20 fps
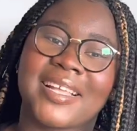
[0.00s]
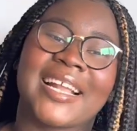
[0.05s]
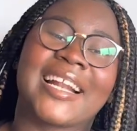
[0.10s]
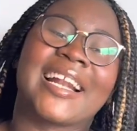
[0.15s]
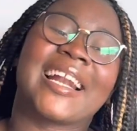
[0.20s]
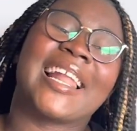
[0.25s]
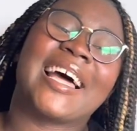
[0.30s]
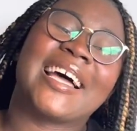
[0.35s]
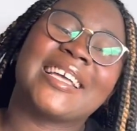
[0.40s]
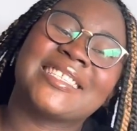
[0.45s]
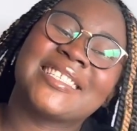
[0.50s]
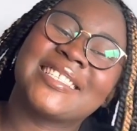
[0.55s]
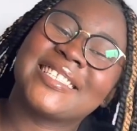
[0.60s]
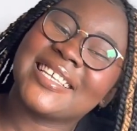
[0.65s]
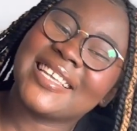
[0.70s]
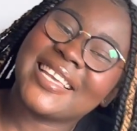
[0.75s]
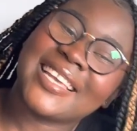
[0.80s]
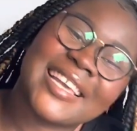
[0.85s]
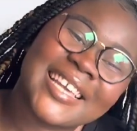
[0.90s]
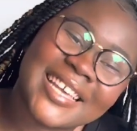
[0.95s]

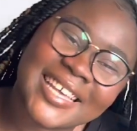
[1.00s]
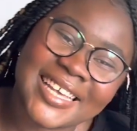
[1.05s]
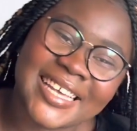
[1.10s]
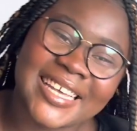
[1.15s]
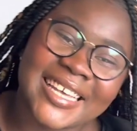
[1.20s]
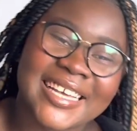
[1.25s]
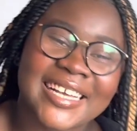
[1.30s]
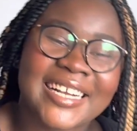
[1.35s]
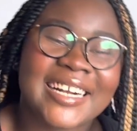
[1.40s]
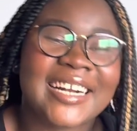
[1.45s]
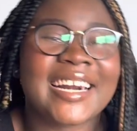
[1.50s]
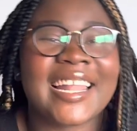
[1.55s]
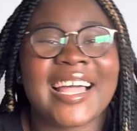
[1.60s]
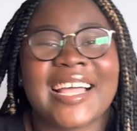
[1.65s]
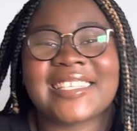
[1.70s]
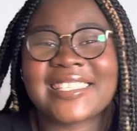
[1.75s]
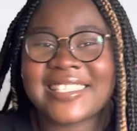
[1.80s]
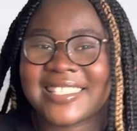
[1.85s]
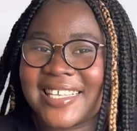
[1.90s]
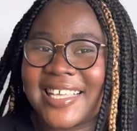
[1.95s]
Classique,
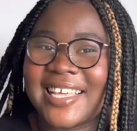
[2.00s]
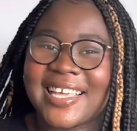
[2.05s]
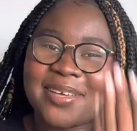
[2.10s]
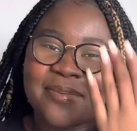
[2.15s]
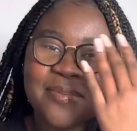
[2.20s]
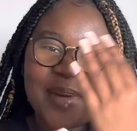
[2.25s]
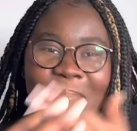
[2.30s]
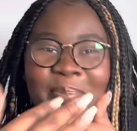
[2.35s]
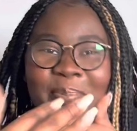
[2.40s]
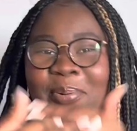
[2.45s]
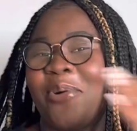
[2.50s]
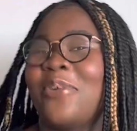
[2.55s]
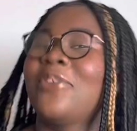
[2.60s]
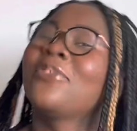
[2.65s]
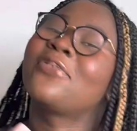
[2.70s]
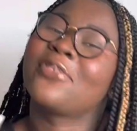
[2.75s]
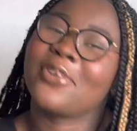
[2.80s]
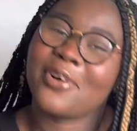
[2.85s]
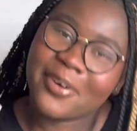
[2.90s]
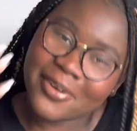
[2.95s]
classique, mais
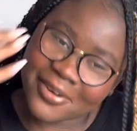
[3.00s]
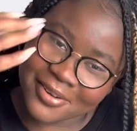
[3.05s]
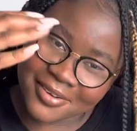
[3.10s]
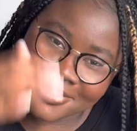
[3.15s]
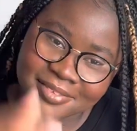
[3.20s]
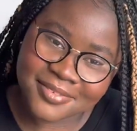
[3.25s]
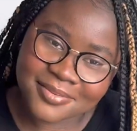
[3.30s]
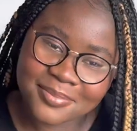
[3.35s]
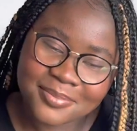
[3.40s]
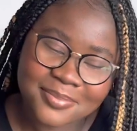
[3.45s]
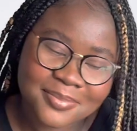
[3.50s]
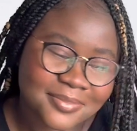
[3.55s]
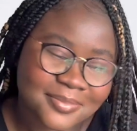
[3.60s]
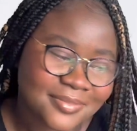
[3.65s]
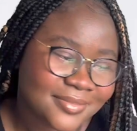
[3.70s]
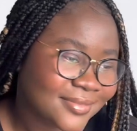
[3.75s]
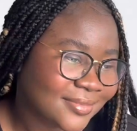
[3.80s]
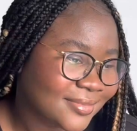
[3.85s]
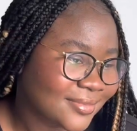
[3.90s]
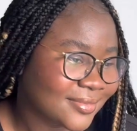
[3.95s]
profond. La
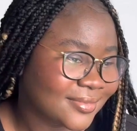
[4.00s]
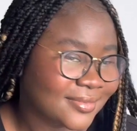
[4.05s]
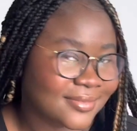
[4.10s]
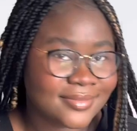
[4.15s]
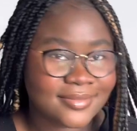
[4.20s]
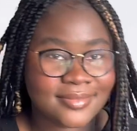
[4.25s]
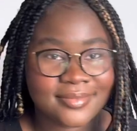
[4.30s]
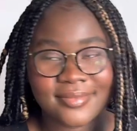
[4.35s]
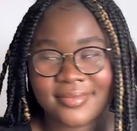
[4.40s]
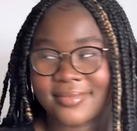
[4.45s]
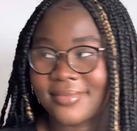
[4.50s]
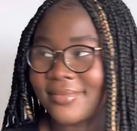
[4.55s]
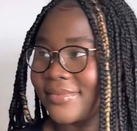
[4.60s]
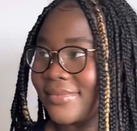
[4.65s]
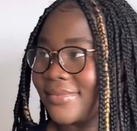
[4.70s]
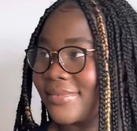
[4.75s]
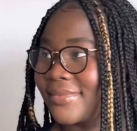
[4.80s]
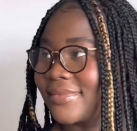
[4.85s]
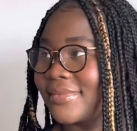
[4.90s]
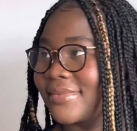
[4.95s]
révélation des fils de
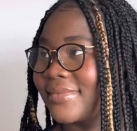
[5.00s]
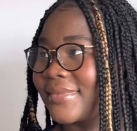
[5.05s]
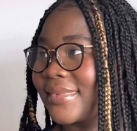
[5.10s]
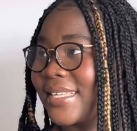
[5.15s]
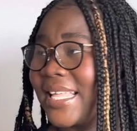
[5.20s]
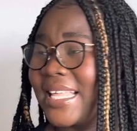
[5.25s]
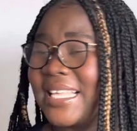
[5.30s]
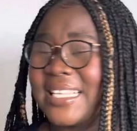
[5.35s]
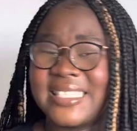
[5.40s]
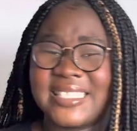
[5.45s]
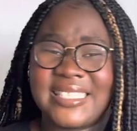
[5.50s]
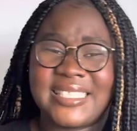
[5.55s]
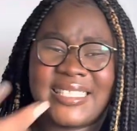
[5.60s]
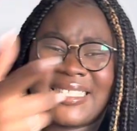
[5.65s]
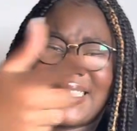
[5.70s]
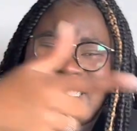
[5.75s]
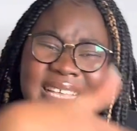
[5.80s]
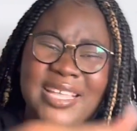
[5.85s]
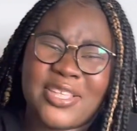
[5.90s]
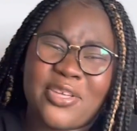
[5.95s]
Dieu.
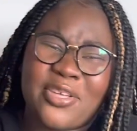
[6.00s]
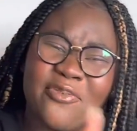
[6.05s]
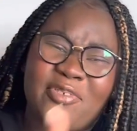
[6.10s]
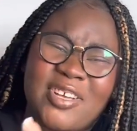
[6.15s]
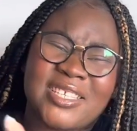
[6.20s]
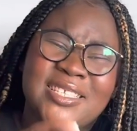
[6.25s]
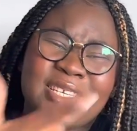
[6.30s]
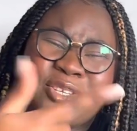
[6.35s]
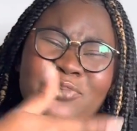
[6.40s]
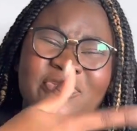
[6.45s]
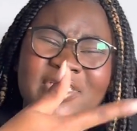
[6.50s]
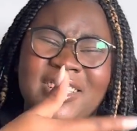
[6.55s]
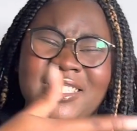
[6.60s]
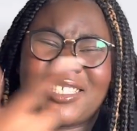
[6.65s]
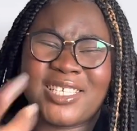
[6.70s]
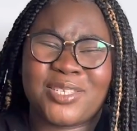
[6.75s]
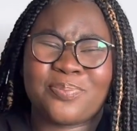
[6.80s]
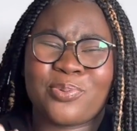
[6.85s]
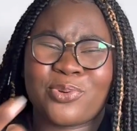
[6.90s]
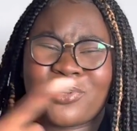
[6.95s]
C'est vite
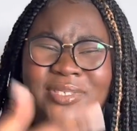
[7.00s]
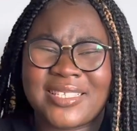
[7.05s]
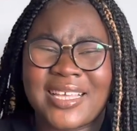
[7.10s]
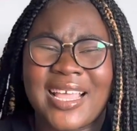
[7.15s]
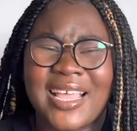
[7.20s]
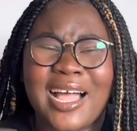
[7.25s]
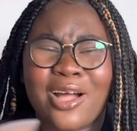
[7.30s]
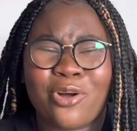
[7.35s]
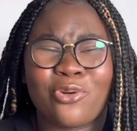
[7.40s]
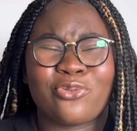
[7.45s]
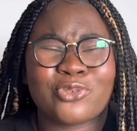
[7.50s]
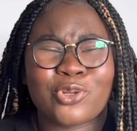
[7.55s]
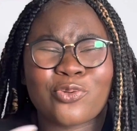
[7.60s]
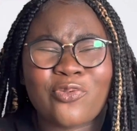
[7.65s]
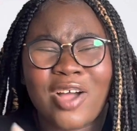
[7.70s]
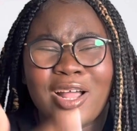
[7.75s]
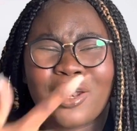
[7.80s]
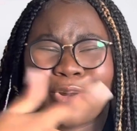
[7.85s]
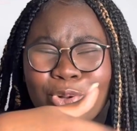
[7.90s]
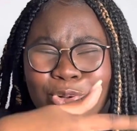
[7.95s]
disposé à
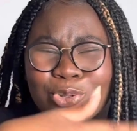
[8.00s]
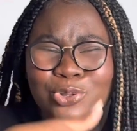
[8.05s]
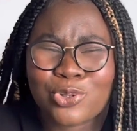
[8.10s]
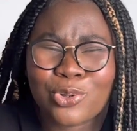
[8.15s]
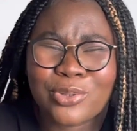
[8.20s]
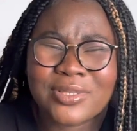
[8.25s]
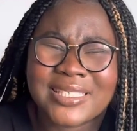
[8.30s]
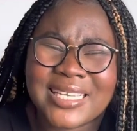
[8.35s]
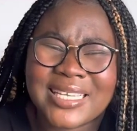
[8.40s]
recevoir l'onction